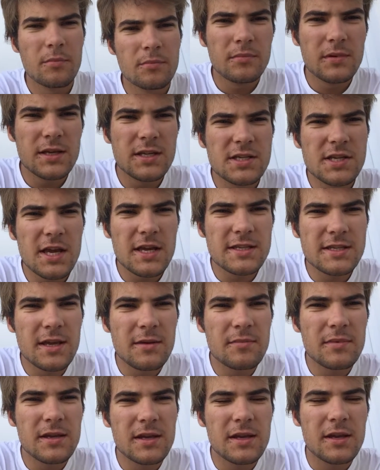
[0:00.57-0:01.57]
Mes chers
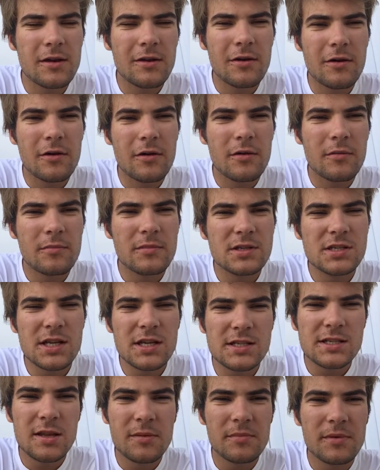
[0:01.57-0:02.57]
amis, mes
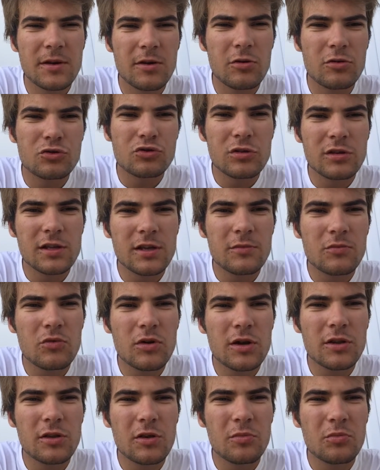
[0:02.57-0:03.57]
chers amis,
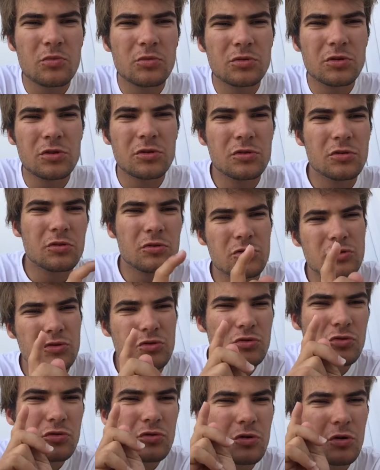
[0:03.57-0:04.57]
rejoignez-moi dans mon entre
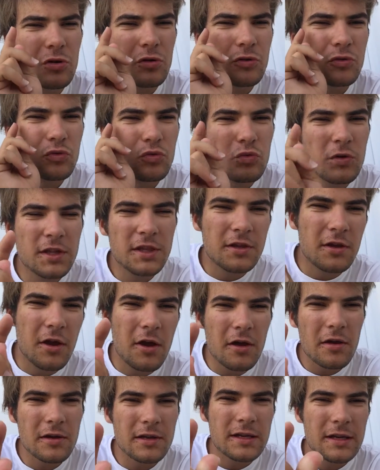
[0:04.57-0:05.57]
sur
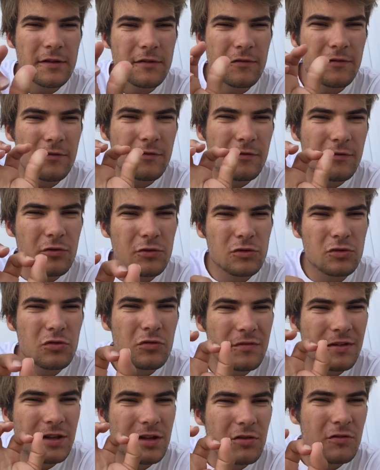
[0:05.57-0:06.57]
Twitter, qui est
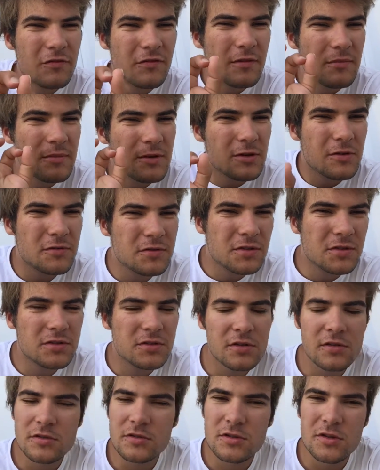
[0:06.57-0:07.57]
photo vidéo film
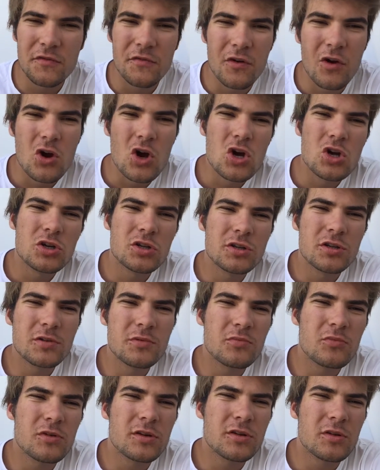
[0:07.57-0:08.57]
1979.
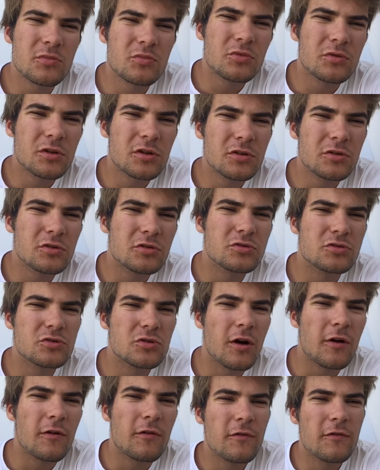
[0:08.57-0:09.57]
Rejoignez-moi dans mon entre
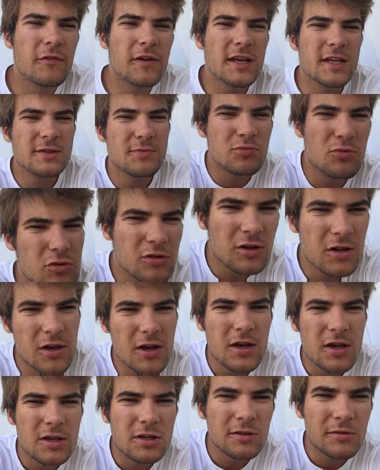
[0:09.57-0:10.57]
sur Facebook,
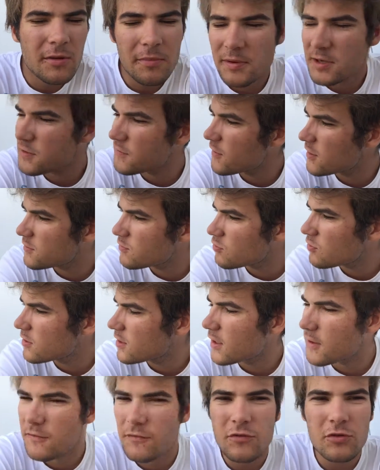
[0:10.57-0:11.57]
dans ma page Facebook
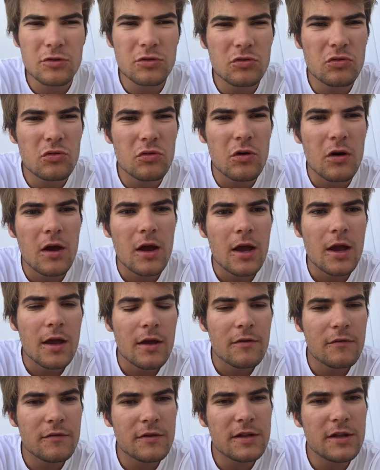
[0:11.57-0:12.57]
qui est photo
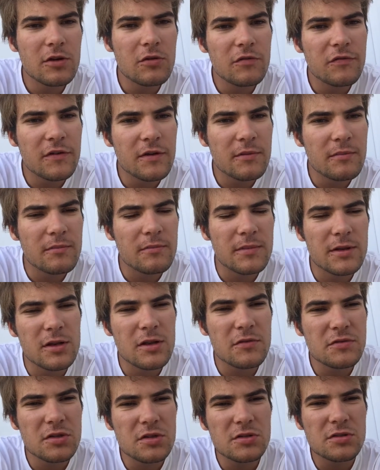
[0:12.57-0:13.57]
vidéo film
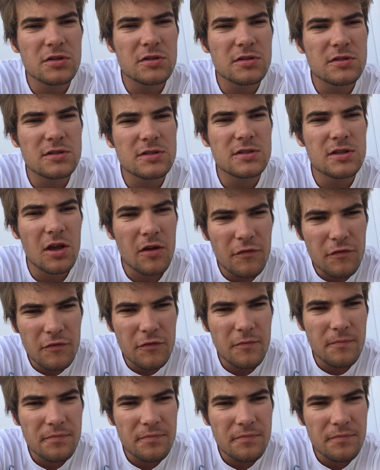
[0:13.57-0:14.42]
1979.